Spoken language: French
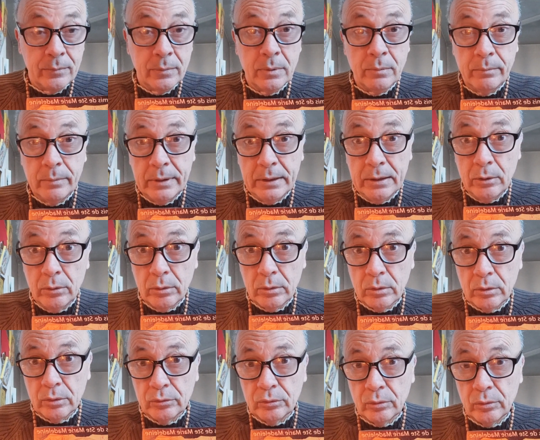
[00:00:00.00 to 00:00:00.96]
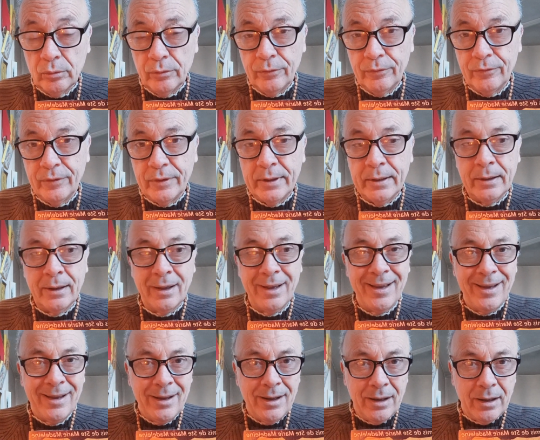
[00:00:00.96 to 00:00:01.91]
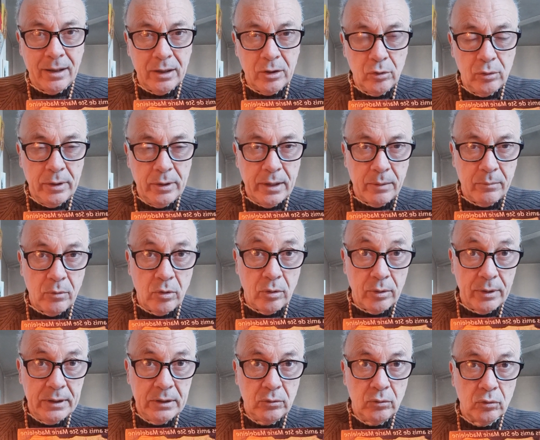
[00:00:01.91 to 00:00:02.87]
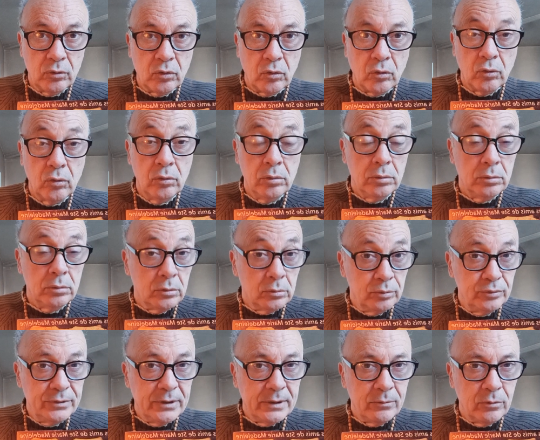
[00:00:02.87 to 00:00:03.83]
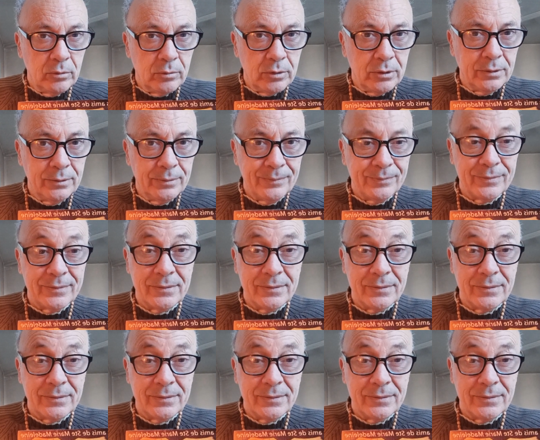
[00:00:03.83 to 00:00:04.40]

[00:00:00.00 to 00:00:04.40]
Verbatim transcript: mais quand on le fait régulièrement et de trop, au bout d'un moment,